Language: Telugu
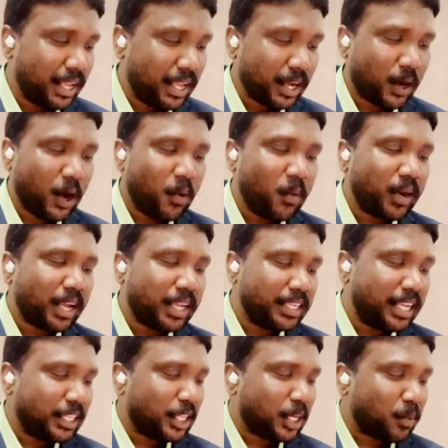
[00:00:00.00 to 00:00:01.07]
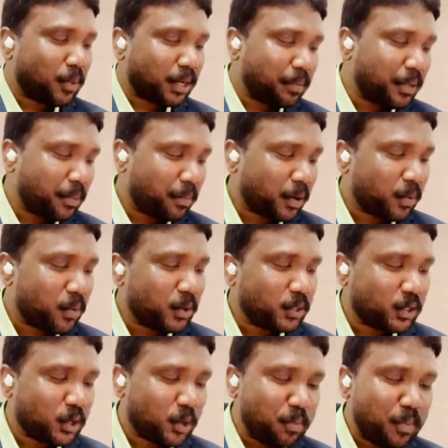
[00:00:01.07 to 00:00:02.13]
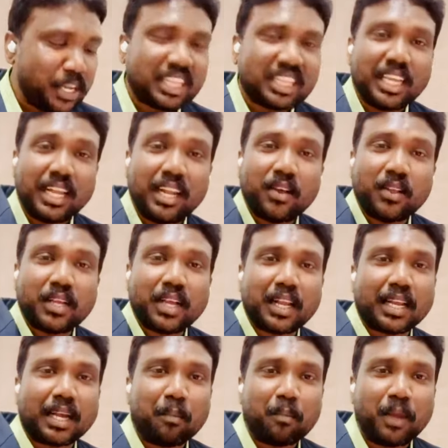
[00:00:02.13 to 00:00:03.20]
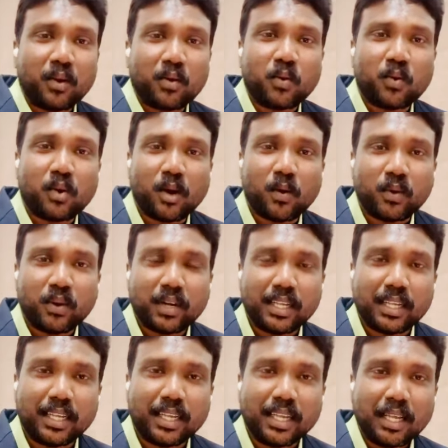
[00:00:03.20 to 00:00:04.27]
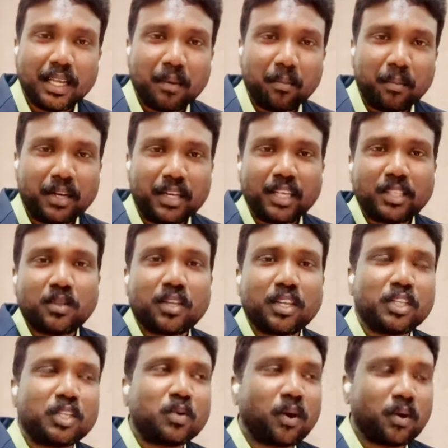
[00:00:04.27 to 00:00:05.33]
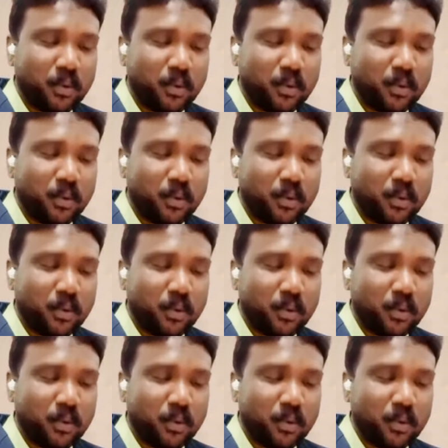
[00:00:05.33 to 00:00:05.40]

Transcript: కావున ఏ దినమని మీ ప్రభు వచ్చినో మీకు తెలియదు కనుక మెలుగుగా ఉండి మరి యేసుక్రీస్తు వారు